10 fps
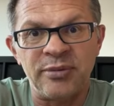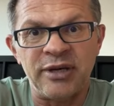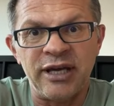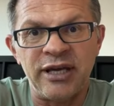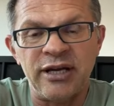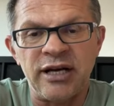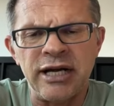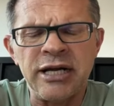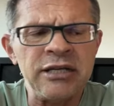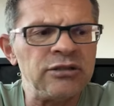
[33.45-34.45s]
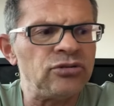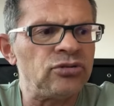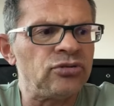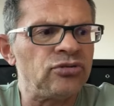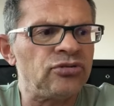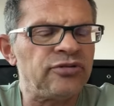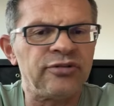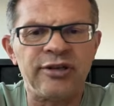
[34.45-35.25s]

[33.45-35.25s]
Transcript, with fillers: Thema EAA und